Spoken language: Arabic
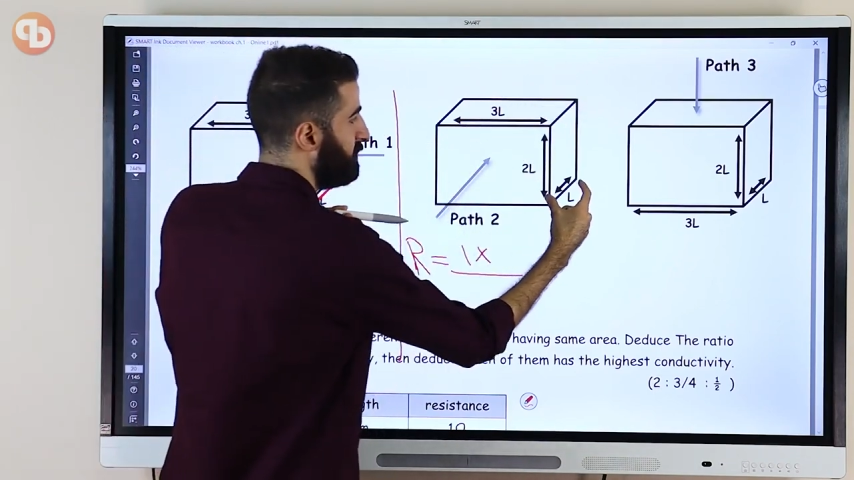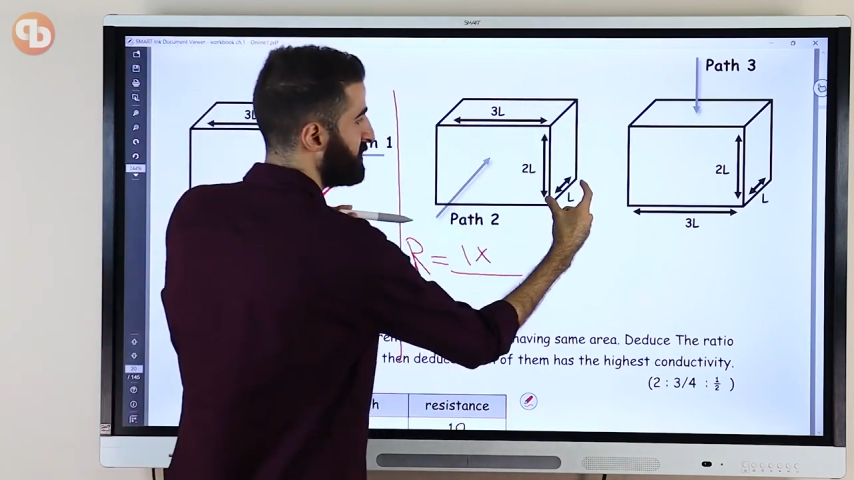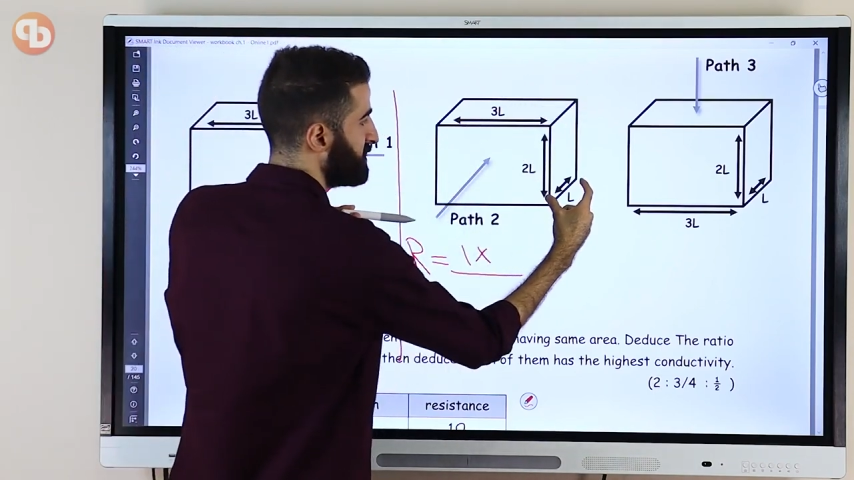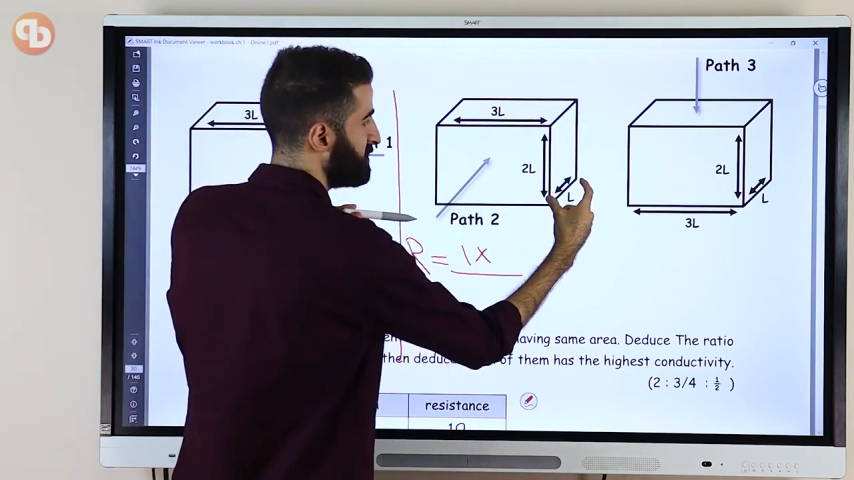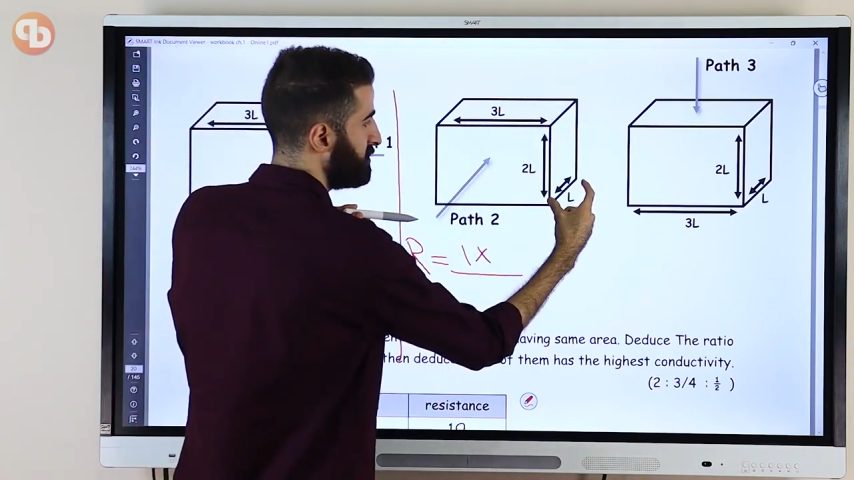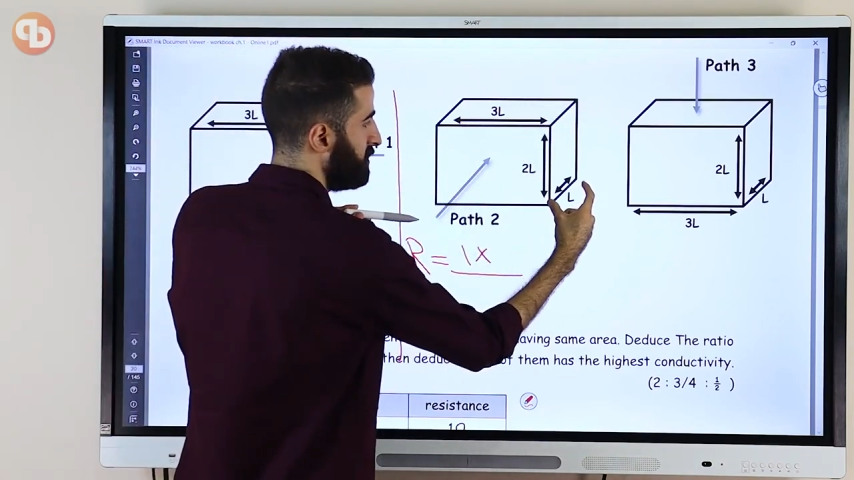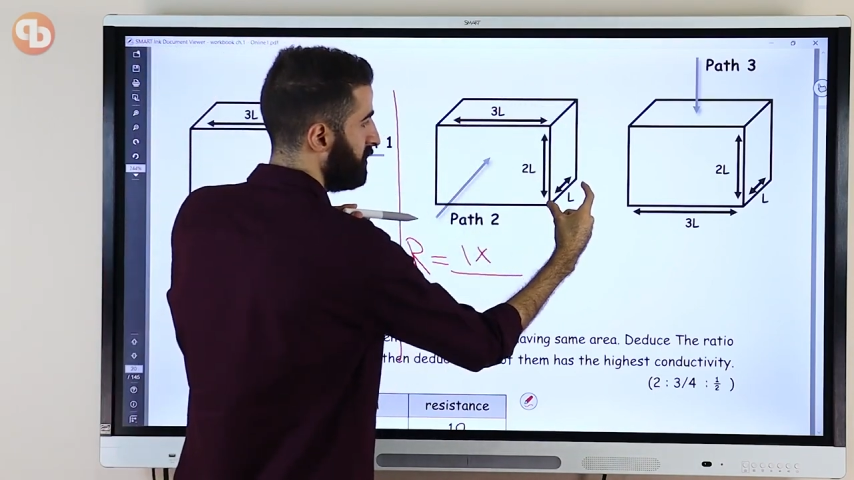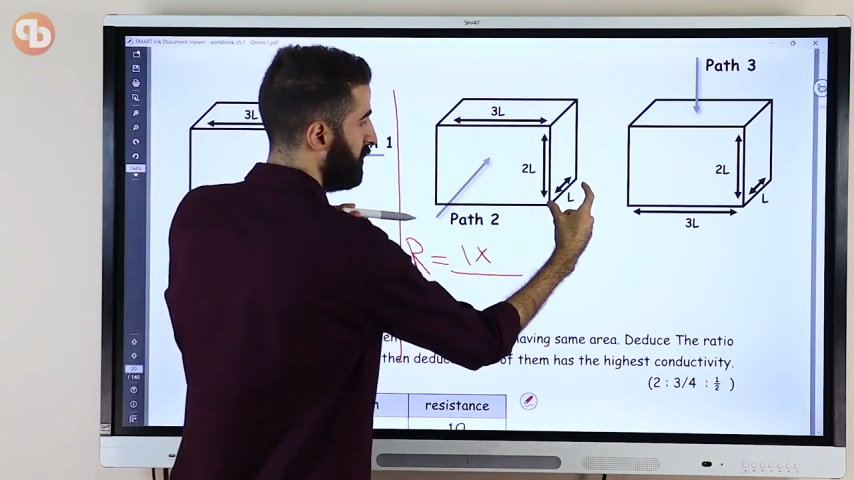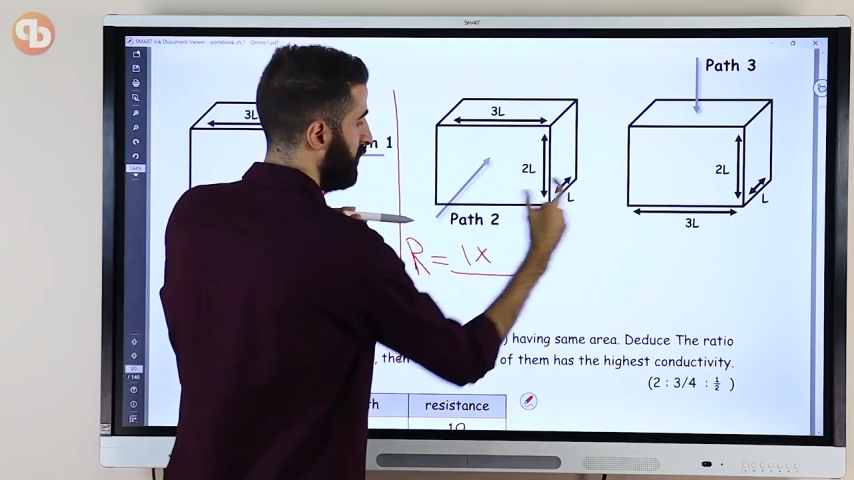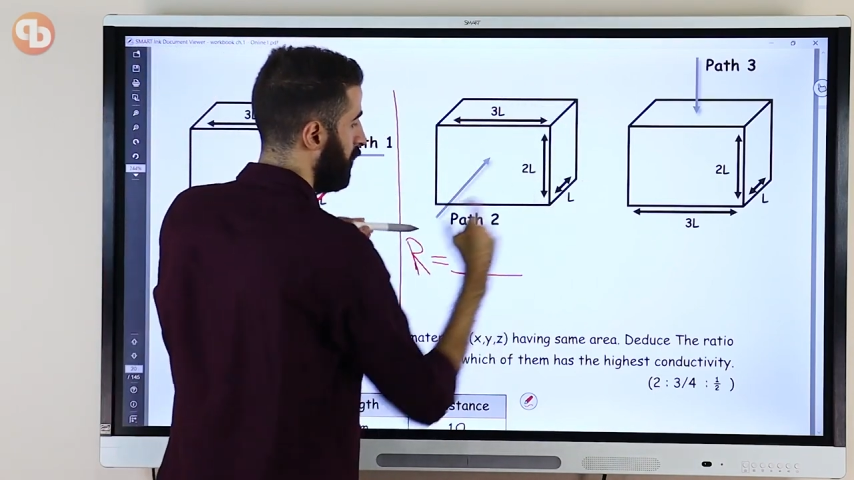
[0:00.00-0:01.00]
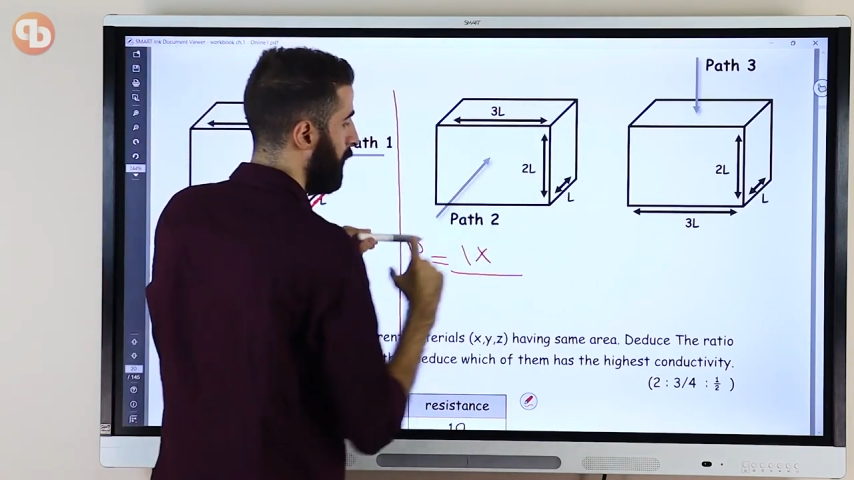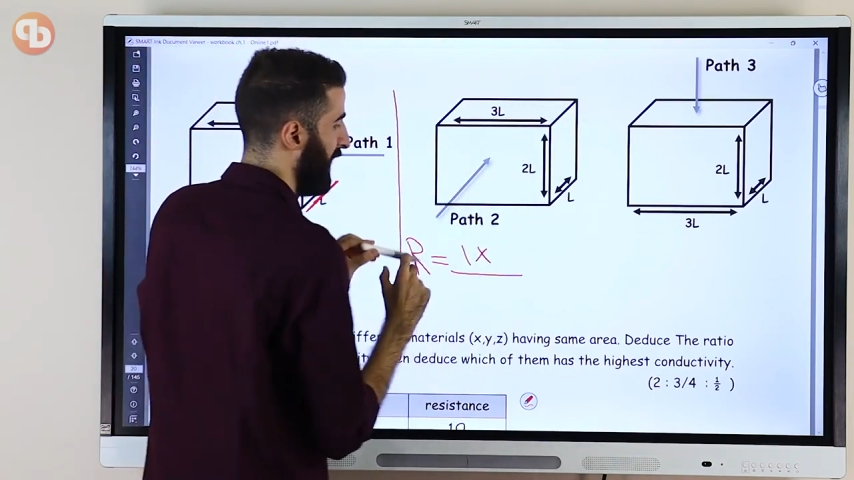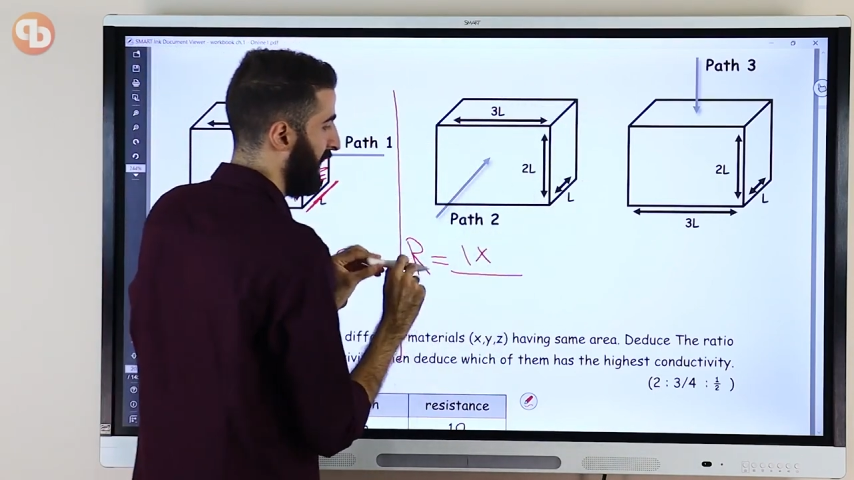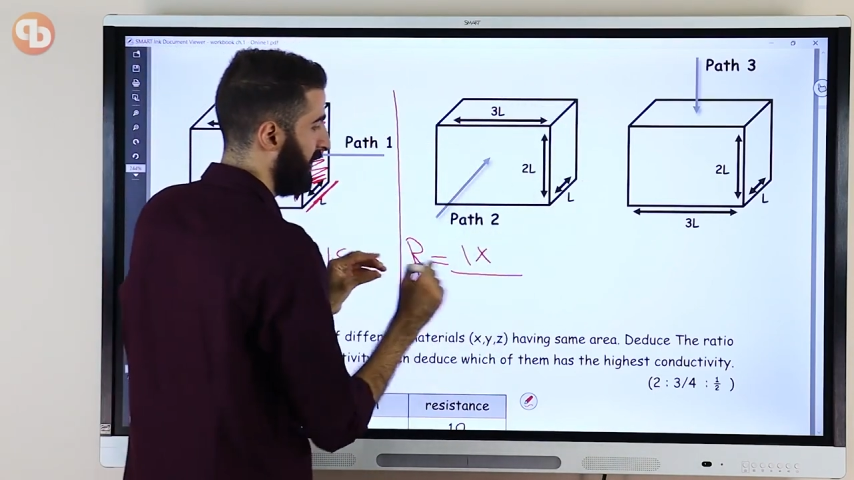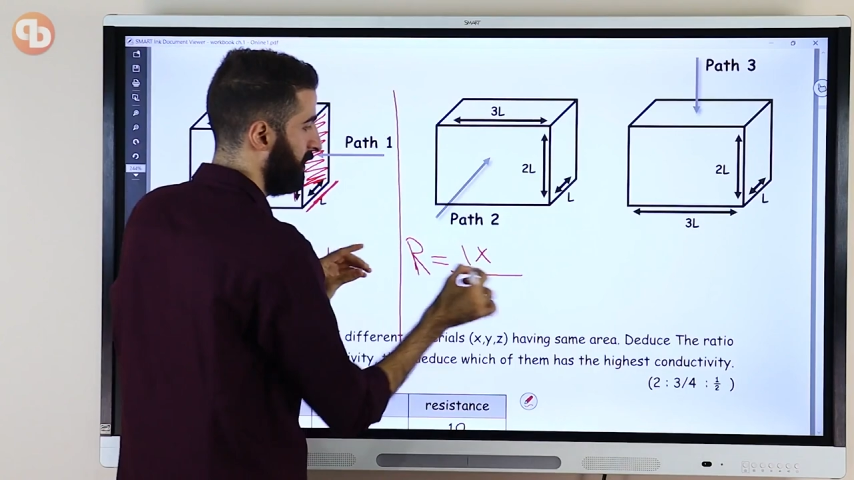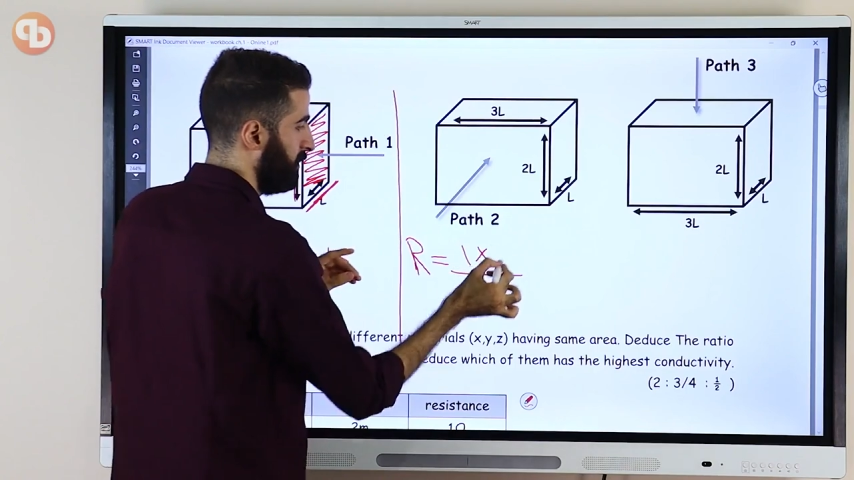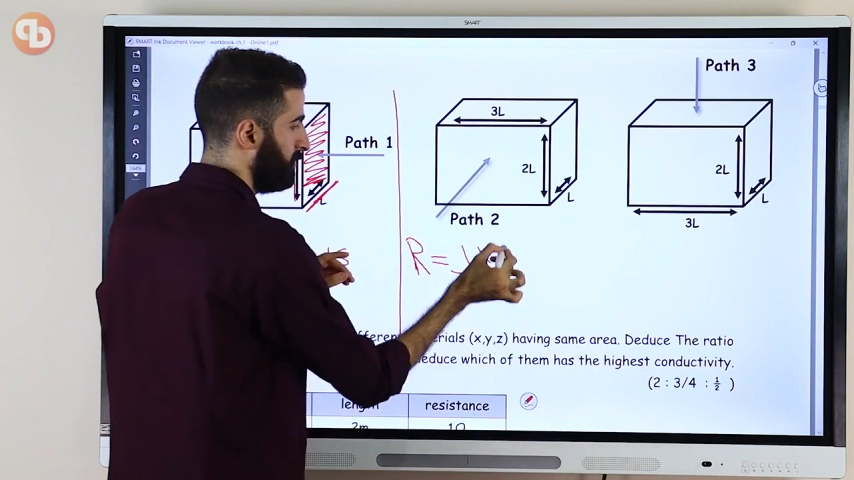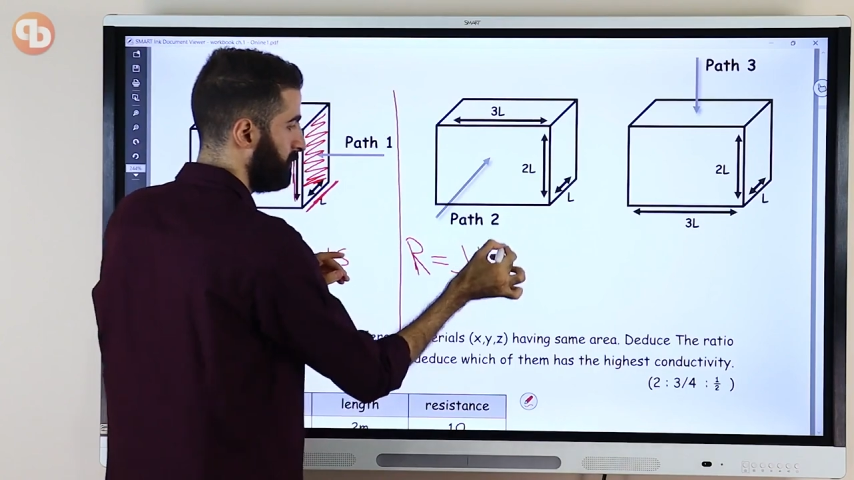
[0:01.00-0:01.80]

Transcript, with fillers: بس اللي هو ال